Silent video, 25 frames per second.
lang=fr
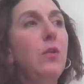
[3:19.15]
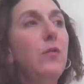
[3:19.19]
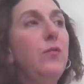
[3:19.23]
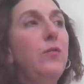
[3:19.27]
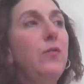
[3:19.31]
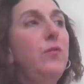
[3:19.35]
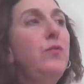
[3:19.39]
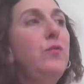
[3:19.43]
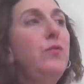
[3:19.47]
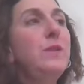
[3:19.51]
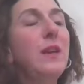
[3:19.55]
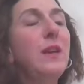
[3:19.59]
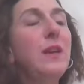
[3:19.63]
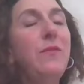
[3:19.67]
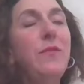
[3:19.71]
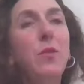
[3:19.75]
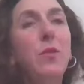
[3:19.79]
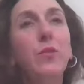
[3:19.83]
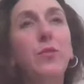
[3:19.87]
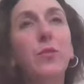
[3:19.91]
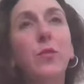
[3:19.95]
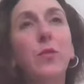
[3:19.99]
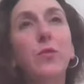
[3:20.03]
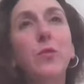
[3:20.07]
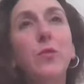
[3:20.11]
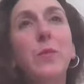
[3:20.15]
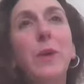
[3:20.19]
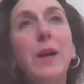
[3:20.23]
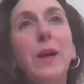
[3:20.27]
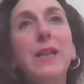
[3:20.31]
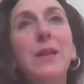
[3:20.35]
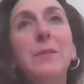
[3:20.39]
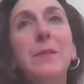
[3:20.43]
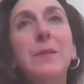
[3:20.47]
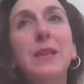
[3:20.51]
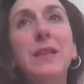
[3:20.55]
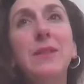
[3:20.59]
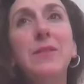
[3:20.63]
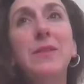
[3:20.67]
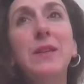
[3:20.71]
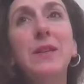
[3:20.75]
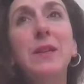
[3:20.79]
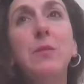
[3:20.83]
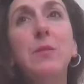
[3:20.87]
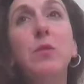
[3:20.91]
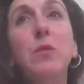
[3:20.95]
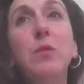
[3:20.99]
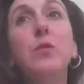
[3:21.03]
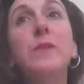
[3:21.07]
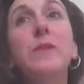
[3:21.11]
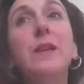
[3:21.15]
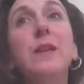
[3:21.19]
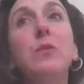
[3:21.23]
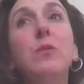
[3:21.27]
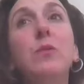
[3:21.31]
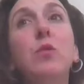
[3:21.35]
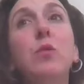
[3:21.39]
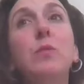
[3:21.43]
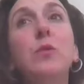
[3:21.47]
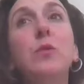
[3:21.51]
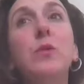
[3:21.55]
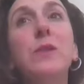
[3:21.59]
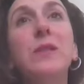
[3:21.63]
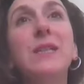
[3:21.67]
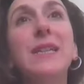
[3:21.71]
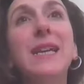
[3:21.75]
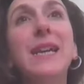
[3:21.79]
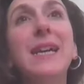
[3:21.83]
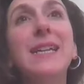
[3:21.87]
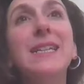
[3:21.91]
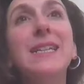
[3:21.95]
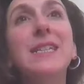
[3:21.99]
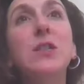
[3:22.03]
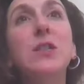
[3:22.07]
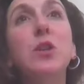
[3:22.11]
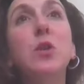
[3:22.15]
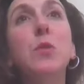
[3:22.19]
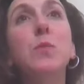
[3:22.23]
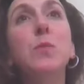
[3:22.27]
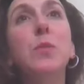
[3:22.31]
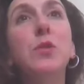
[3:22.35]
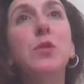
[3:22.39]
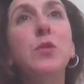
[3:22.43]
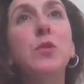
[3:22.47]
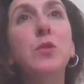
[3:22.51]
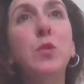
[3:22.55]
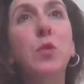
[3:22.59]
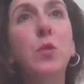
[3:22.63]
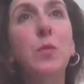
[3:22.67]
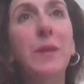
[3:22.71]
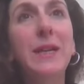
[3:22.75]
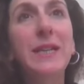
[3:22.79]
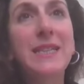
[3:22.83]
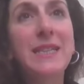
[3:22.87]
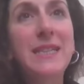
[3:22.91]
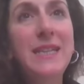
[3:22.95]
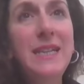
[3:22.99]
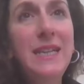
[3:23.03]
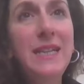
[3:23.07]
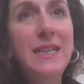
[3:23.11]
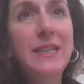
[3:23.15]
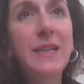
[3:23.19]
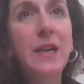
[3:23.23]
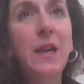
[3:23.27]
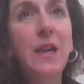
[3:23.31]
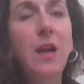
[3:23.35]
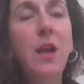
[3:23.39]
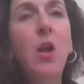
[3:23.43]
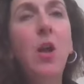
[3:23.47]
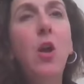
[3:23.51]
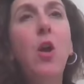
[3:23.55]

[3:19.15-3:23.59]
Vous avez entendu parler bien évidemment du syndrome de stress post-traumatique.